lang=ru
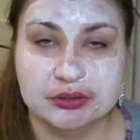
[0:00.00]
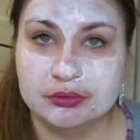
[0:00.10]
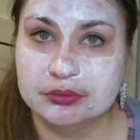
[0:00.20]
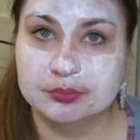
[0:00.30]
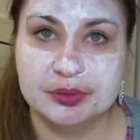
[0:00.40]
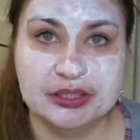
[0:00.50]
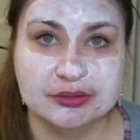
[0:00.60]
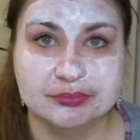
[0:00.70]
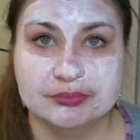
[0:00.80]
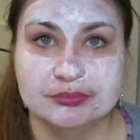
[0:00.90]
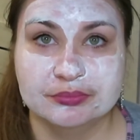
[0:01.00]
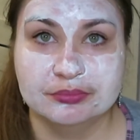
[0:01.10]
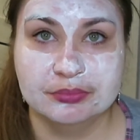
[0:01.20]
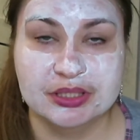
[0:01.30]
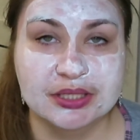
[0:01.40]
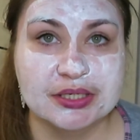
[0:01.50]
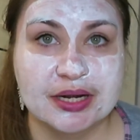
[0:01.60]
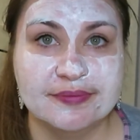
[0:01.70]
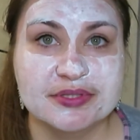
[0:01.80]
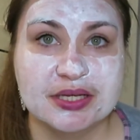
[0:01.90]
Но, блин, мне
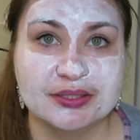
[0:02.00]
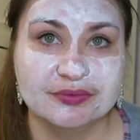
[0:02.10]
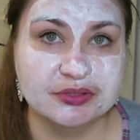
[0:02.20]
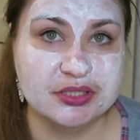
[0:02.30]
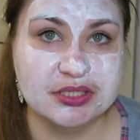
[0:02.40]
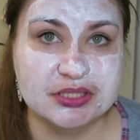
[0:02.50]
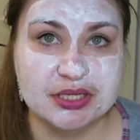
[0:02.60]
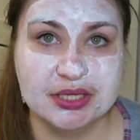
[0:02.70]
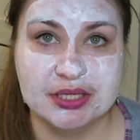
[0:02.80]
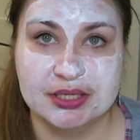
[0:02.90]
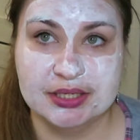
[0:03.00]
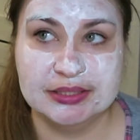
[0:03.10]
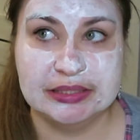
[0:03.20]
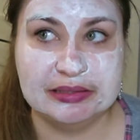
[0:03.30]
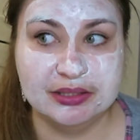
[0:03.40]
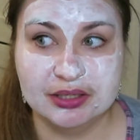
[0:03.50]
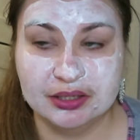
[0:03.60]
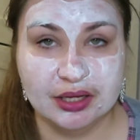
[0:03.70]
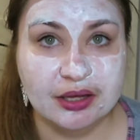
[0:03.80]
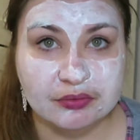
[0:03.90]
нравится она в нанесении. Это не
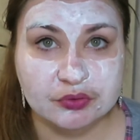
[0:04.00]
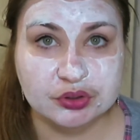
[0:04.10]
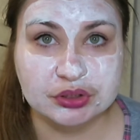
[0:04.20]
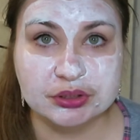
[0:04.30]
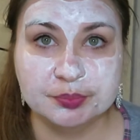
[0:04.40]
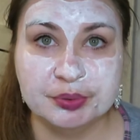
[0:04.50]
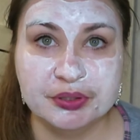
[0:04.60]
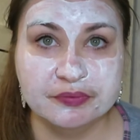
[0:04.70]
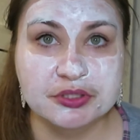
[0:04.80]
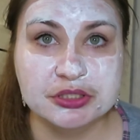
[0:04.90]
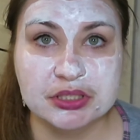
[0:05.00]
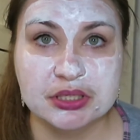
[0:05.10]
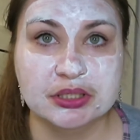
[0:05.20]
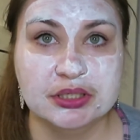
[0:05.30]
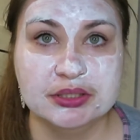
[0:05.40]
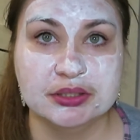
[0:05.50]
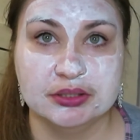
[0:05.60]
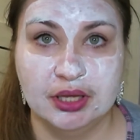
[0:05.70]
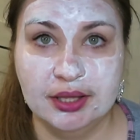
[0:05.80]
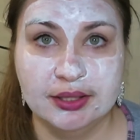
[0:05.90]
такая вот а, привычная глина,
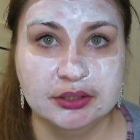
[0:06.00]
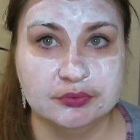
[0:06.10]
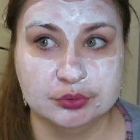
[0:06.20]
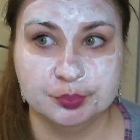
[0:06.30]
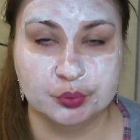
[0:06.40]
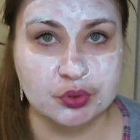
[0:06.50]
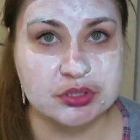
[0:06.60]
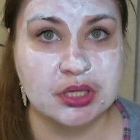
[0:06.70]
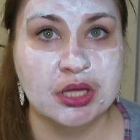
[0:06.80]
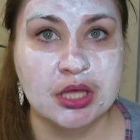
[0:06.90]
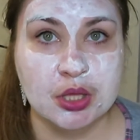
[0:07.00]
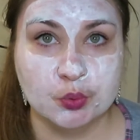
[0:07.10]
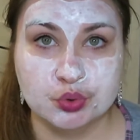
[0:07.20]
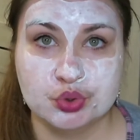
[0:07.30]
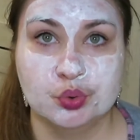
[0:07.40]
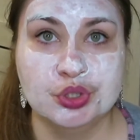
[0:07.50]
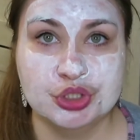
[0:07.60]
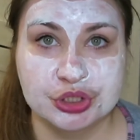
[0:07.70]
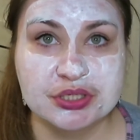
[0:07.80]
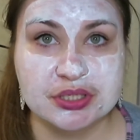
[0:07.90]
да, это вот просто густой
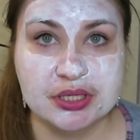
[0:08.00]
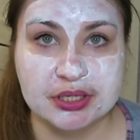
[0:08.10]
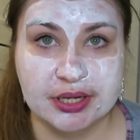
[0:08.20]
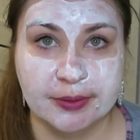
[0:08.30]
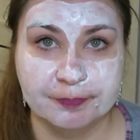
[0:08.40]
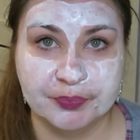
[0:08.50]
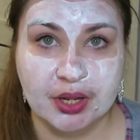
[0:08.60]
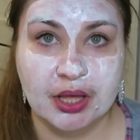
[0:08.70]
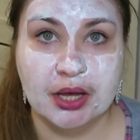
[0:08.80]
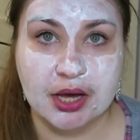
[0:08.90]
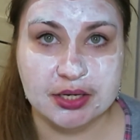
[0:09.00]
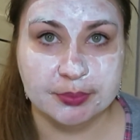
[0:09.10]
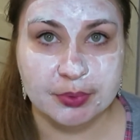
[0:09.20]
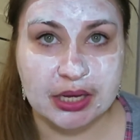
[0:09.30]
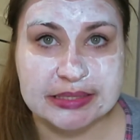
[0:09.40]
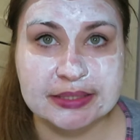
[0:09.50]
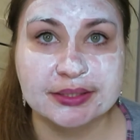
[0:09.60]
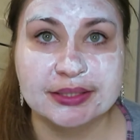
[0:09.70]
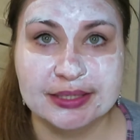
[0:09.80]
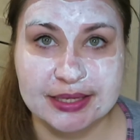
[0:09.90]
жирный крем. Аромат
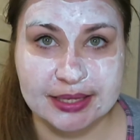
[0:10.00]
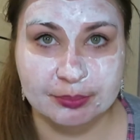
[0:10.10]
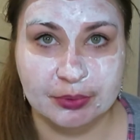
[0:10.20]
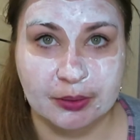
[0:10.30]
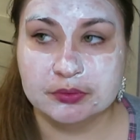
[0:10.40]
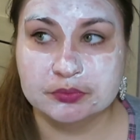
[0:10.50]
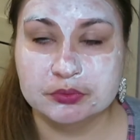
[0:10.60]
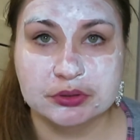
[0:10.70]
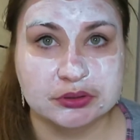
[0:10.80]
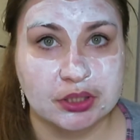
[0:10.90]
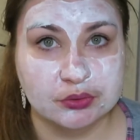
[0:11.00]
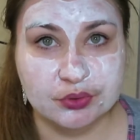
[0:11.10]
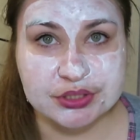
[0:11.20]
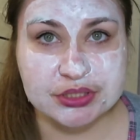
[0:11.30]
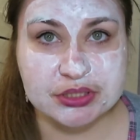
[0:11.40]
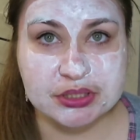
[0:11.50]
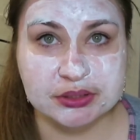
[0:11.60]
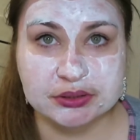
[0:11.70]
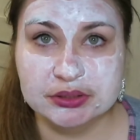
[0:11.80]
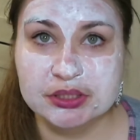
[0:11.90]
крема, вот,
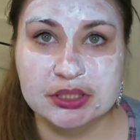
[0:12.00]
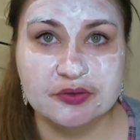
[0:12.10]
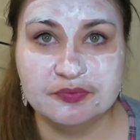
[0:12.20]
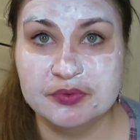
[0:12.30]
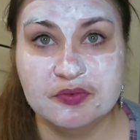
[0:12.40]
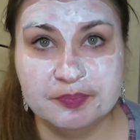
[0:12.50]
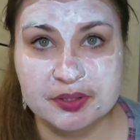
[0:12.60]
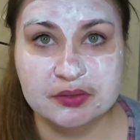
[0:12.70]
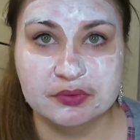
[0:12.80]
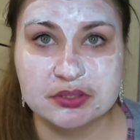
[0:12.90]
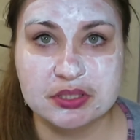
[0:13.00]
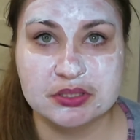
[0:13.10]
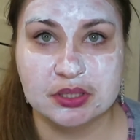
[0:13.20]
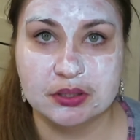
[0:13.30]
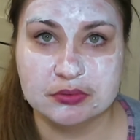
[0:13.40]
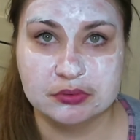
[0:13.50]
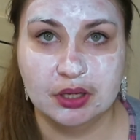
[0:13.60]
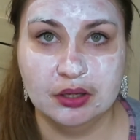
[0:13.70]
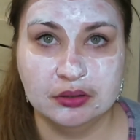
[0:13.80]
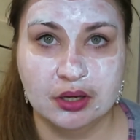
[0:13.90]
наносится, не, не впитывается сразу,
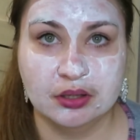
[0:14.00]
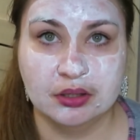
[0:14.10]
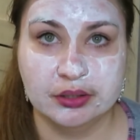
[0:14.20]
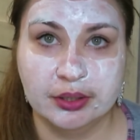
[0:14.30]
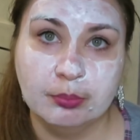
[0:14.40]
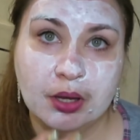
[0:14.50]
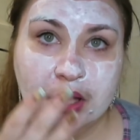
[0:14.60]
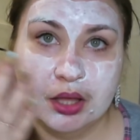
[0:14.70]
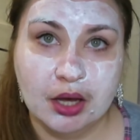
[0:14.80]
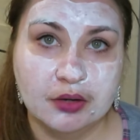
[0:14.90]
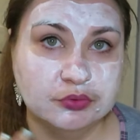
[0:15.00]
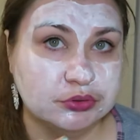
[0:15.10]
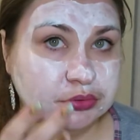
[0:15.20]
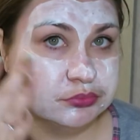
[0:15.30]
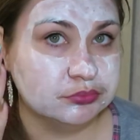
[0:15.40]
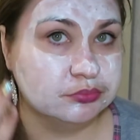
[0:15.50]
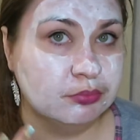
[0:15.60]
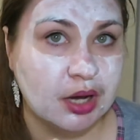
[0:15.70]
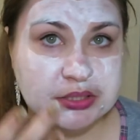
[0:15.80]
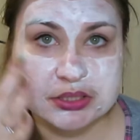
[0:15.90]
да, как крем, а вот
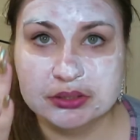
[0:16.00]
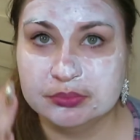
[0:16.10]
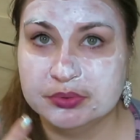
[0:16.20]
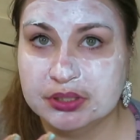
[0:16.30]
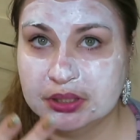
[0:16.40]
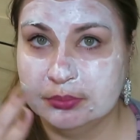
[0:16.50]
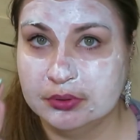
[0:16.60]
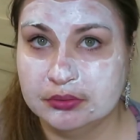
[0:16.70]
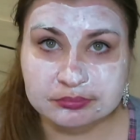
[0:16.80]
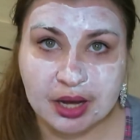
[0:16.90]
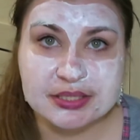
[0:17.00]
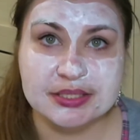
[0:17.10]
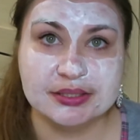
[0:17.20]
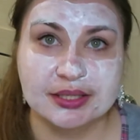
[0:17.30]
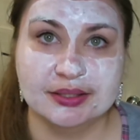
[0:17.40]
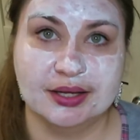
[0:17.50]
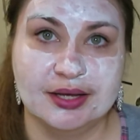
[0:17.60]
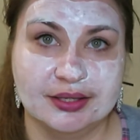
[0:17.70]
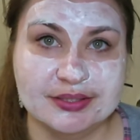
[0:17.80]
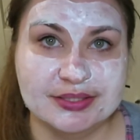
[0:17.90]
масляными такими, масляная
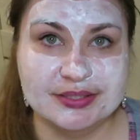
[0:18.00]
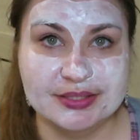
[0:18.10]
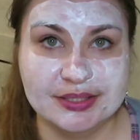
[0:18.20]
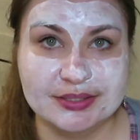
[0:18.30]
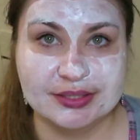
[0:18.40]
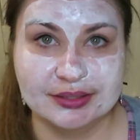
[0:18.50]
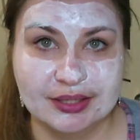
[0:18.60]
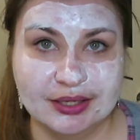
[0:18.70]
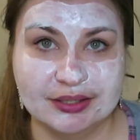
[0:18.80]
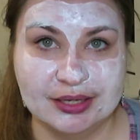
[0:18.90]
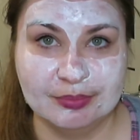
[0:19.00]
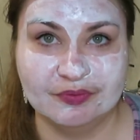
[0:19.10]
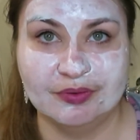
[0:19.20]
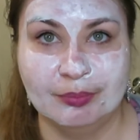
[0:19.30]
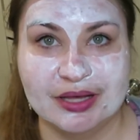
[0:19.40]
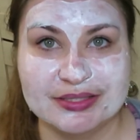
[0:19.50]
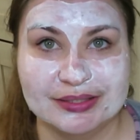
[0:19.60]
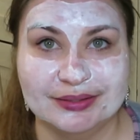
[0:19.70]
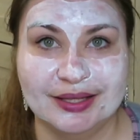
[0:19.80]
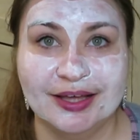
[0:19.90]
такая консистенция, да,
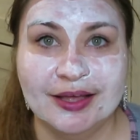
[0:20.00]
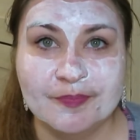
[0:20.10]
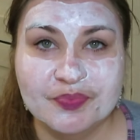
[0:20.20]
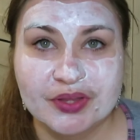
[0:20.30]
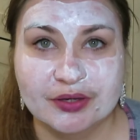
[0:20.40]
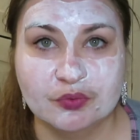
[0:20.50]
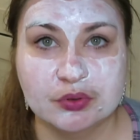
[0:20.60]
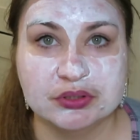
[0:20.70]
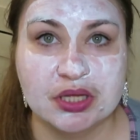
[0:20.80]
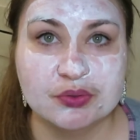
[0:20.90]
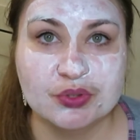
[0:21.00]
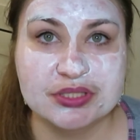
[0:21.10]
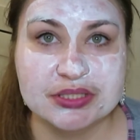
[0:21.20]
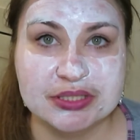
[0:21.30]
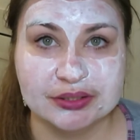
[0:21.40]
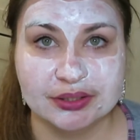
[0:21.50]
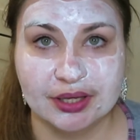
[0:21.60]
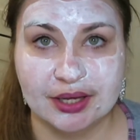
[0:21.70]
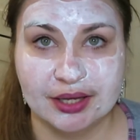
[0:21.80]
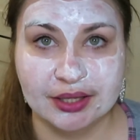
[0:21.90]
кремово-масляная, вот, наносится
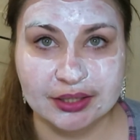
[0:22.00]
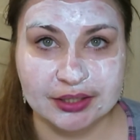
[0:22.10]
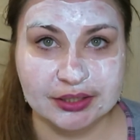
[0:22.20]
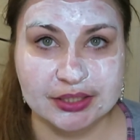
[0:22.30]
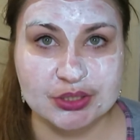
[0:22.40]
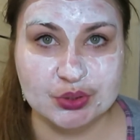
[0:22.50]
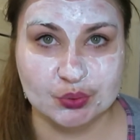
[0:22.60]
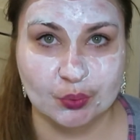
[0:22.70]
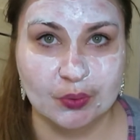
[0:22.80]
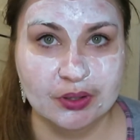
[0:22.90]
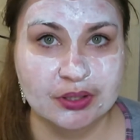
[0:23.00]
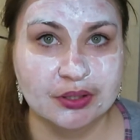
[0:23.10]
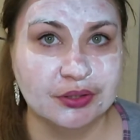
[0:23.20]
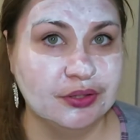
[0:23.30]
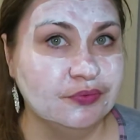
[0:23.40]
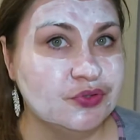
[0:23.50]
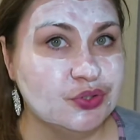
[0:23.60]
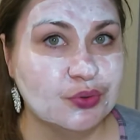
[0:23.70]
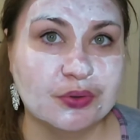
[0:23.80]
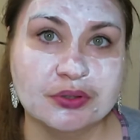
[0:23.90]
на лицо. И
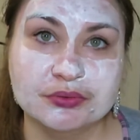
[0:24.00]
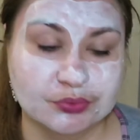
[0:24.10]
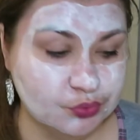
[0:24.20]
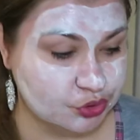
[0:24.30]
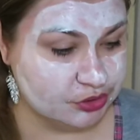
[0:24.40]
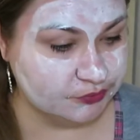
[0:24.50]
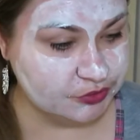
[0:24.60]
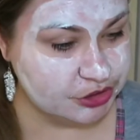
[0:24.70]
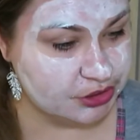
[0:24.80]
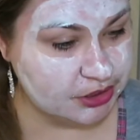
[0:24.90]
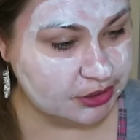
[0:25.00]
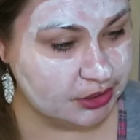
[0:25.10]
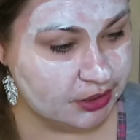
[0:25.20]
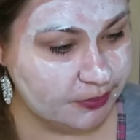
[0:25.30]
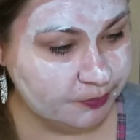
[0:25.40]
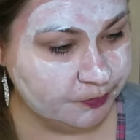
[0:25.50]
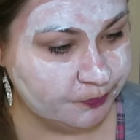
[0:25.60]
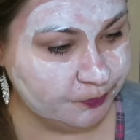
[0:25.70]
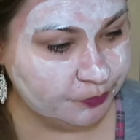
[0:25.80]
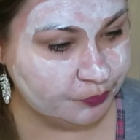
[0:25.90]
все, нужно выждать нам,
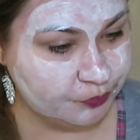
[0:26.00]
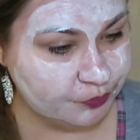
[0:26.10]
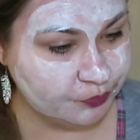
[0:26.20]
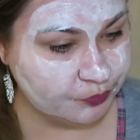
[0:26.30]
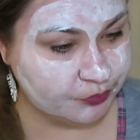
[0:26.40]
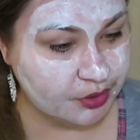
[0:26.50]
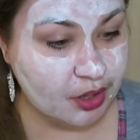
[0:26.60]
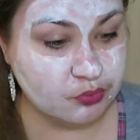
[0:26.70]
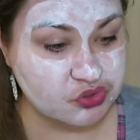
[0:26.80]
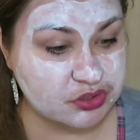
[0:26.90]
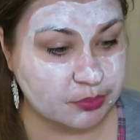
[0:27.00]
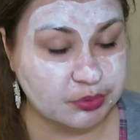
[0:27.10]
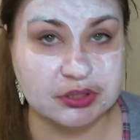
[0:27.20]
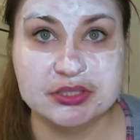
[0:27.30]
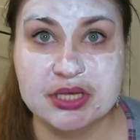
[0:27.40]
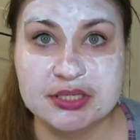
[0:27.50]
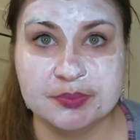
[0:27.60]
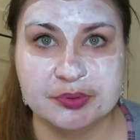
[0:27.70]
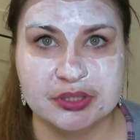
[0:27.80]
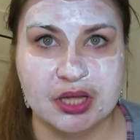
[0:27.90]
я уже забыла,
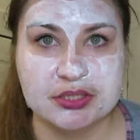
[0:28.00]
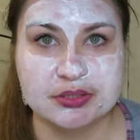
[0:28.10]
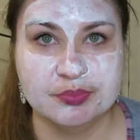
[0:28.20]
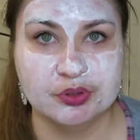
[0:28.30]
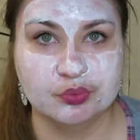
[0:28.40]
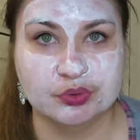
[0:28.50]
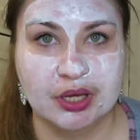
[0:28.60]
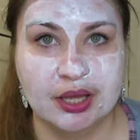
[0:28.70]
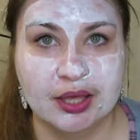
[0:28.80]
10-15 минут.